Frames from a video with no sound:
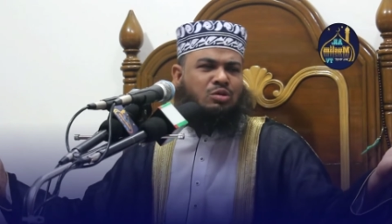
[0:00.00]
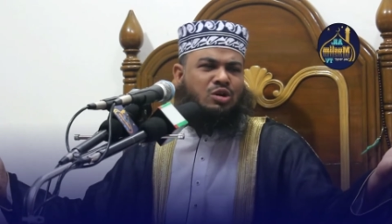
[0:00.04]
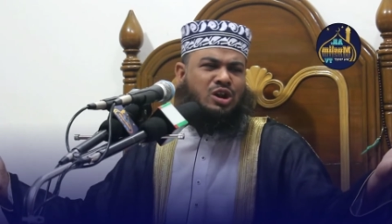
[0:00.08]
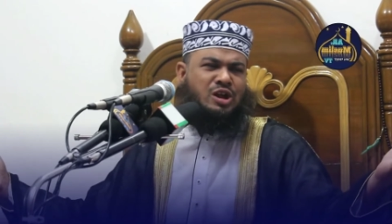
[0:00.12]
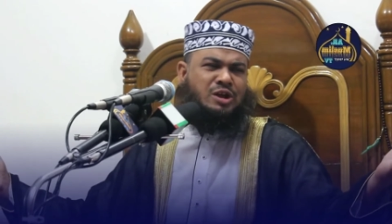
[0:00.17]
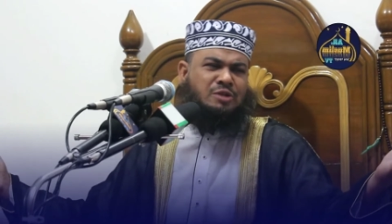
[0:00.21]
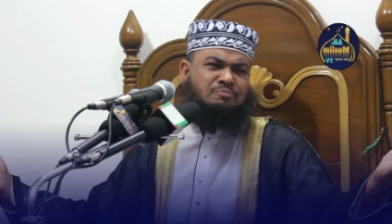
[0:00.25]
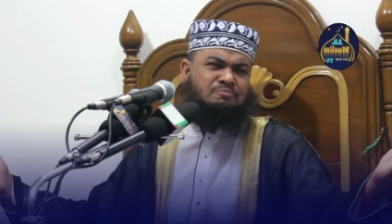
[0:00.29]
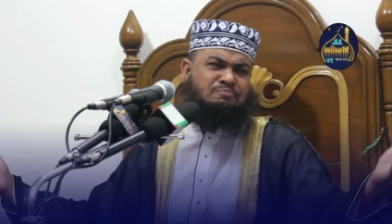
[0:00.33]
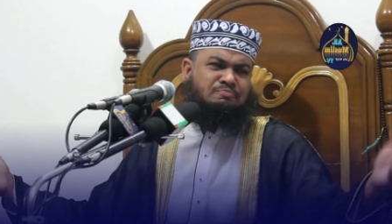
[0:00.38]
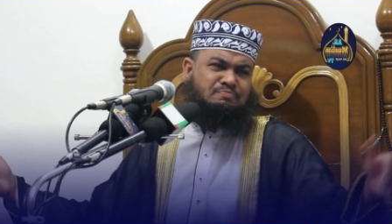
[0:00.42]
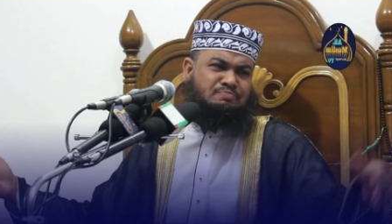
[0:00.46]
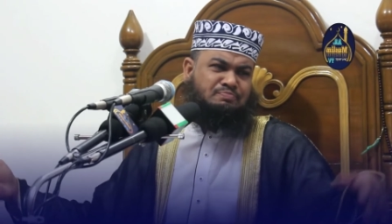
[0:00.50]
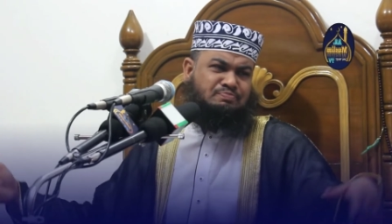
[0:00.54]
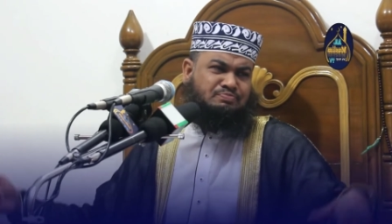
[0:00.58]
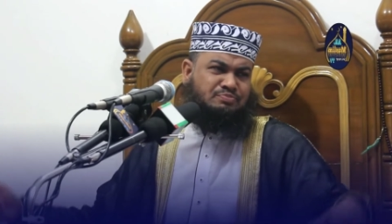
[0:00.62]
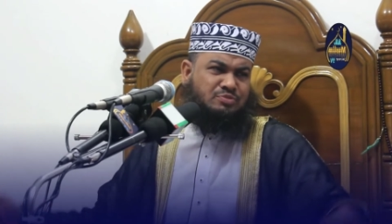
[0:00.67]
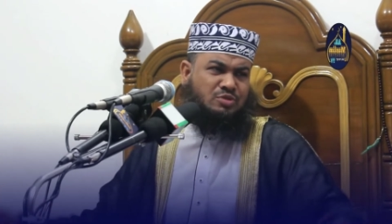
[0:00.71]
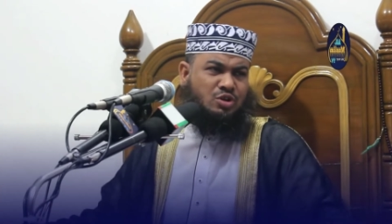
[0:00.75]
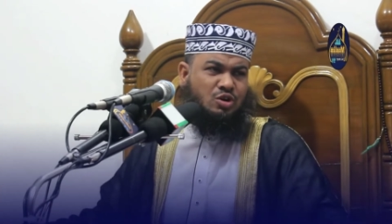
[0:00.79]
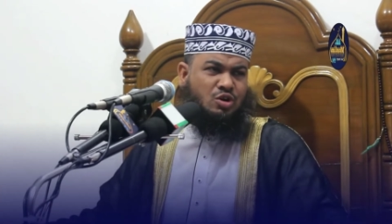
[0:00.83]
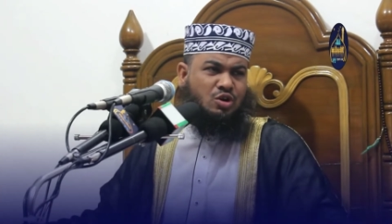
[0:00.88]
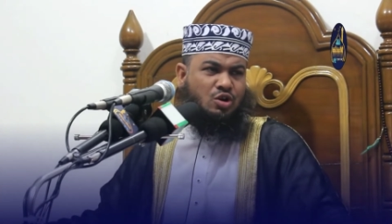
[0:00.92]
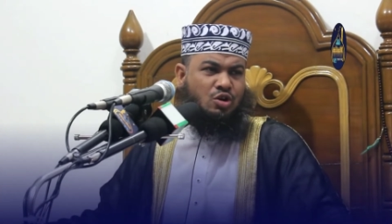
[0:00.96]
বলেন
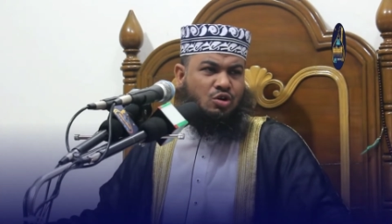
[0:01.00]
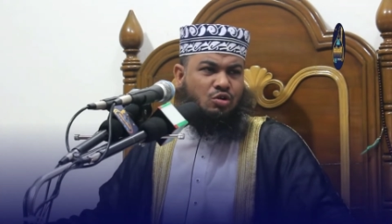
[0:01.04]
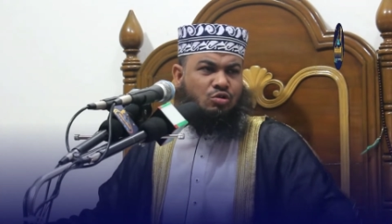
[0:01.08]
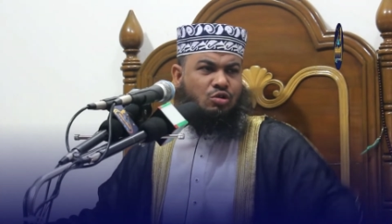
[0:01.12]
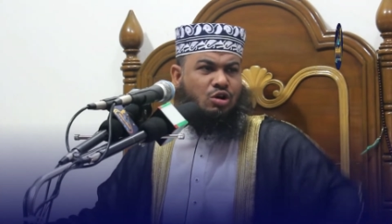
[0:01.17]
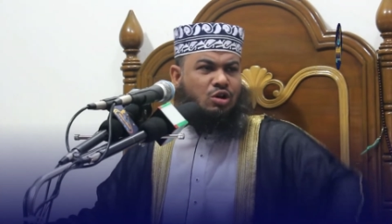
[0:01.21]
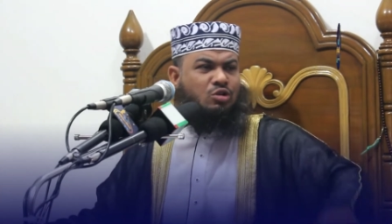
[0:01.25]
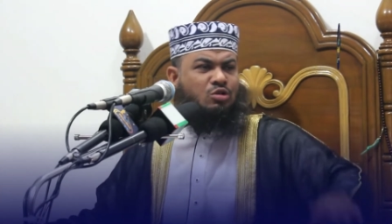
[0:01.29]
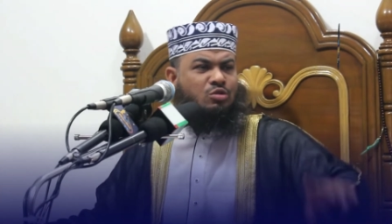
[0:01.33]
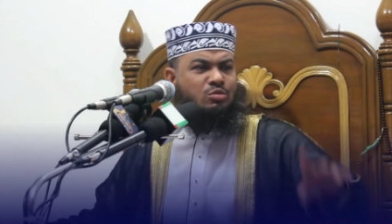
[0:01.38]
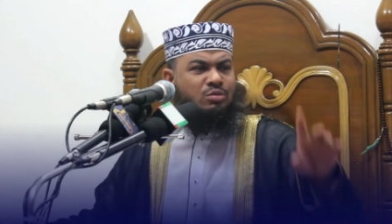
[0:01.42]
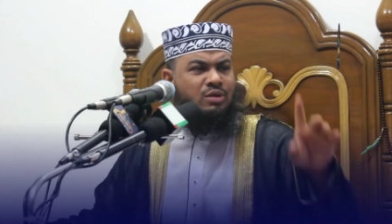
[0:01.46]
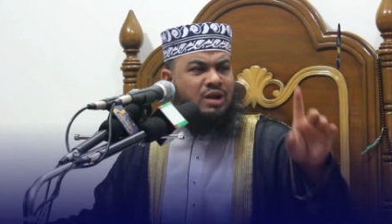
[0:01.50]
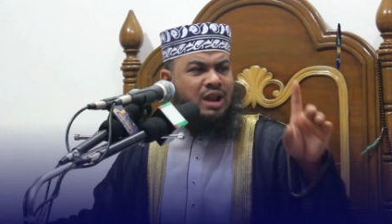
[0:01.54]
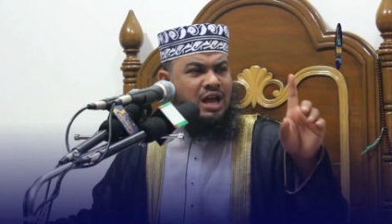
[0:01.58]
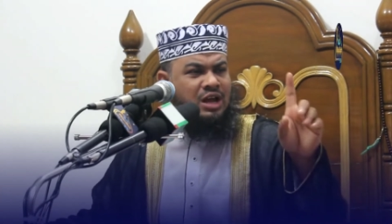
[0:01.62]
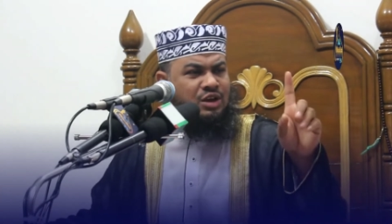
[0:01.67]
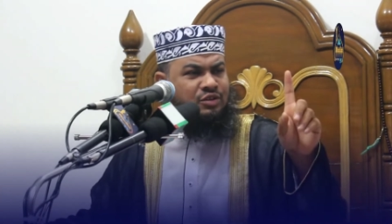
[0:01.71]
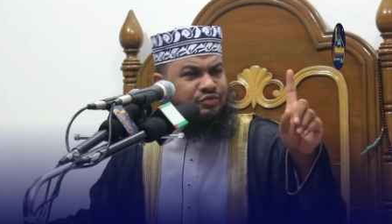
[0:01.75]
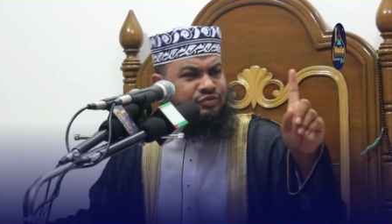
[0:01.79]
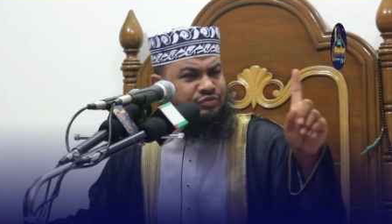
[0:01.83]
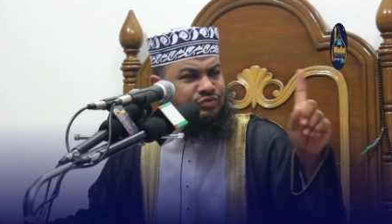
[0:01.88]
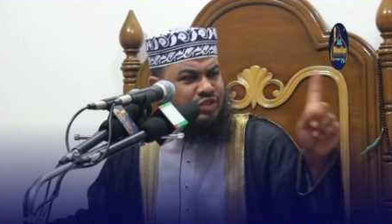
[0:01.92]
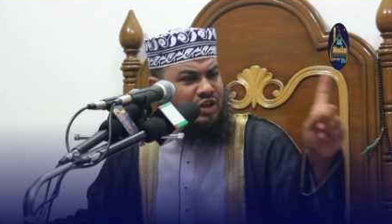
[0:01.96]
অহুমলা
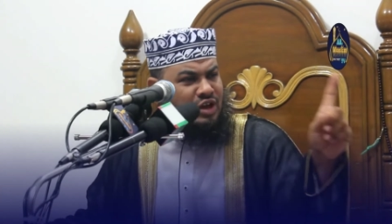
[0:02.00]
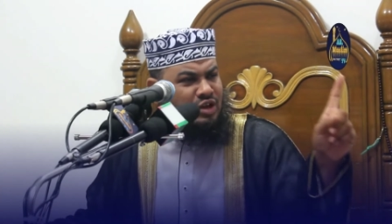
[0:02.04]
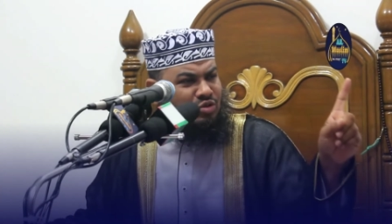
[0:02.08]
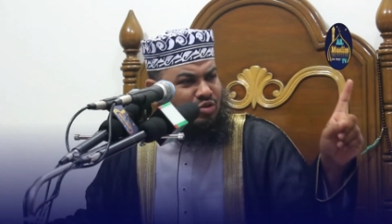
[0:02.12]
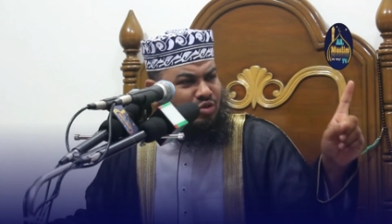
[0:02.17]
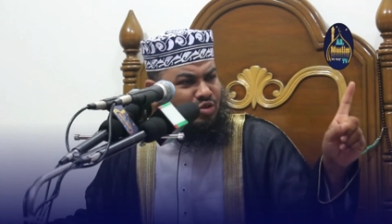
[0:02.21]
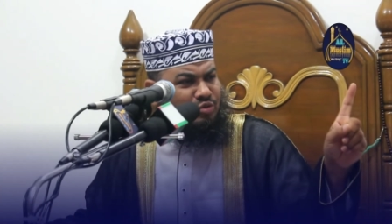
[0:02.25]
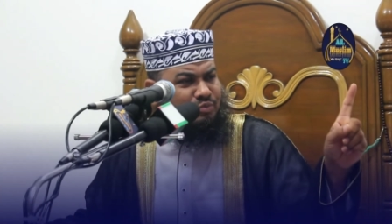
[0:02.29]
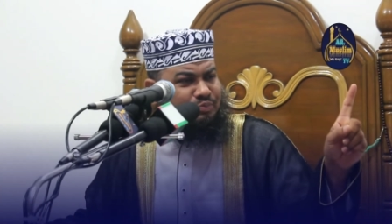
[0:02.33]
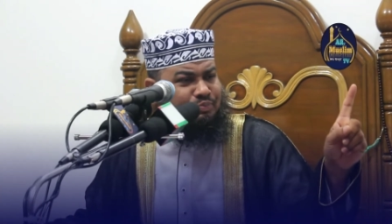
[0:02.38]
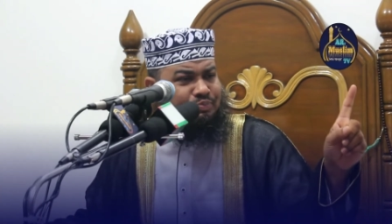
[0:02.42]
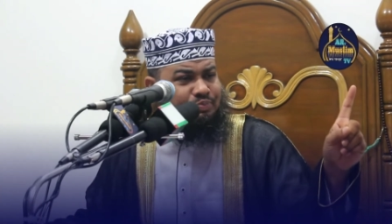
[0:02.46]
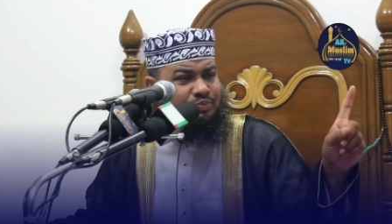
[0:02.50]
ইফতানুন